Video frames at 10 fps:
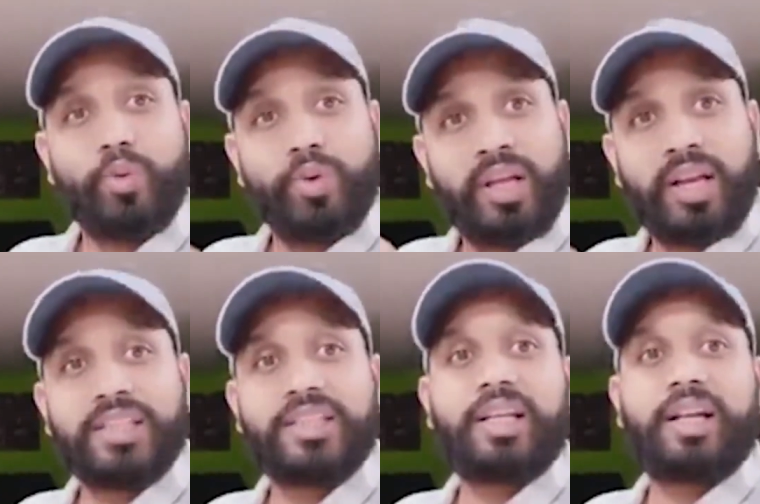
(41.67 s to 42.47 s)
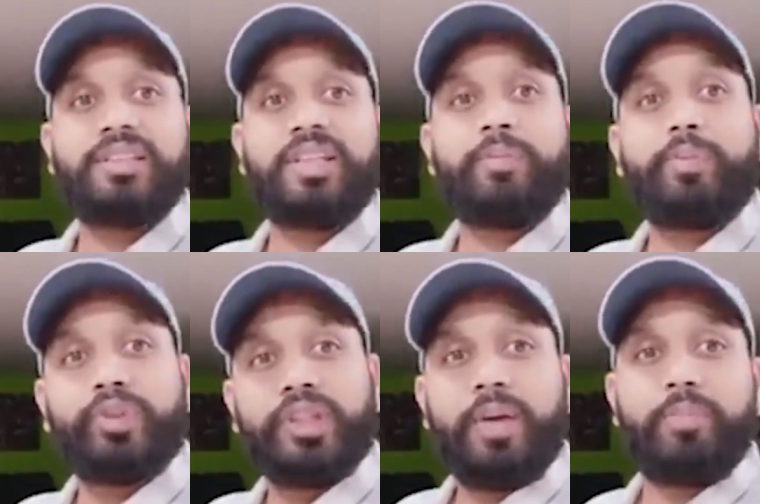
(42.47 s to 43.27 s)
ఉన్న రాజన రాజ్యాన్ని
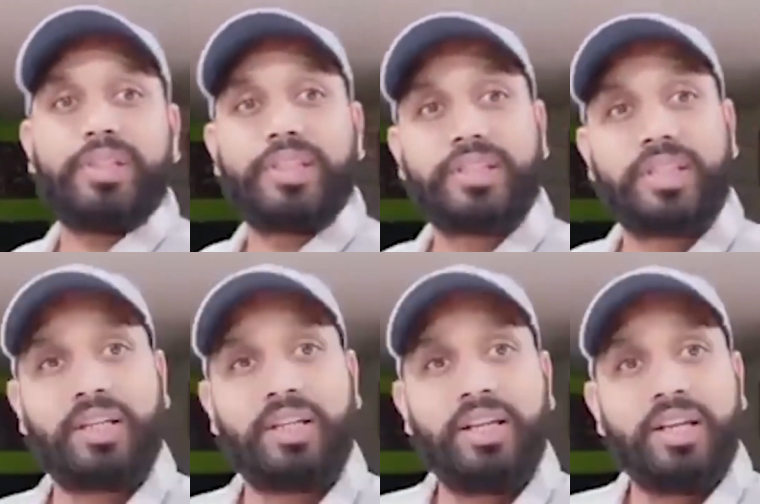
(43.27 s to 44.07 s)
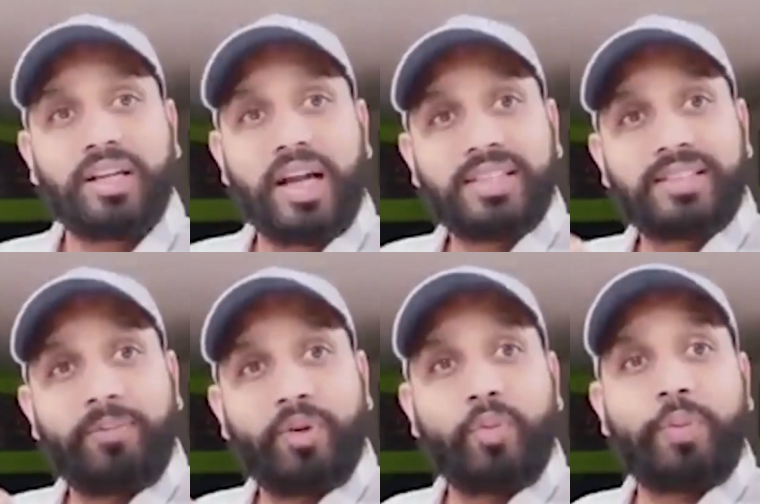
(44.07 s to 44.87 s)
పూర్తిగా అమ్మేసేసి
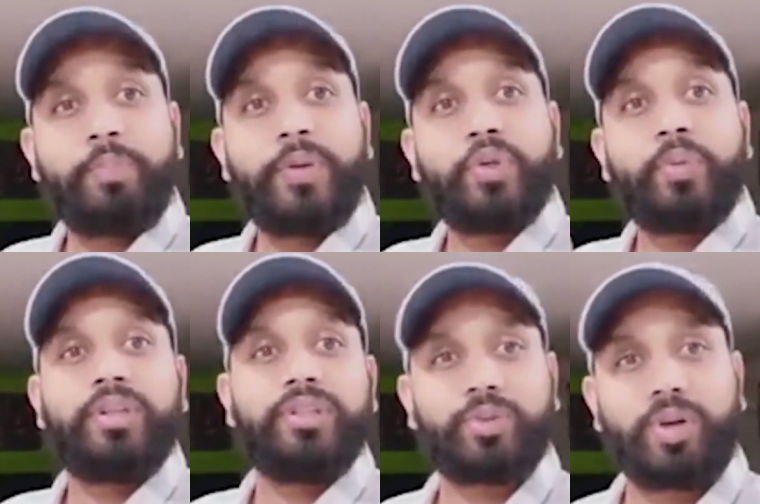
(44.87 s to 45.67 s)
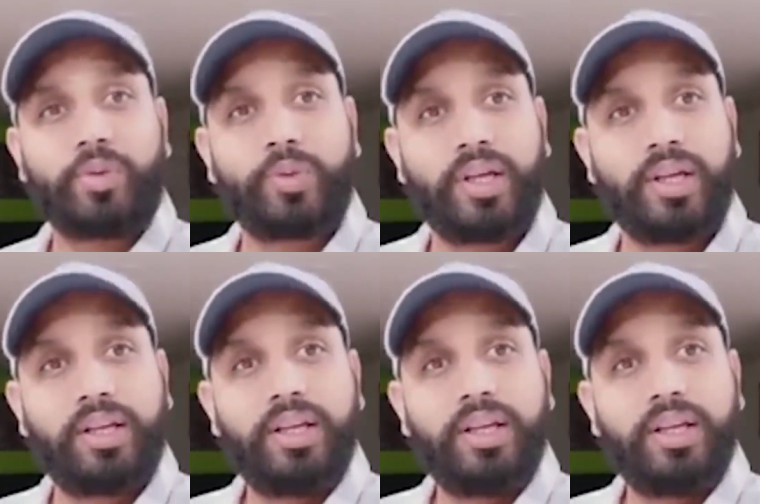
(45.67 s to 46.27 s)
రాష్ట్రంలో రూపాయి పెట్టుబడి తీసుకురాకుండా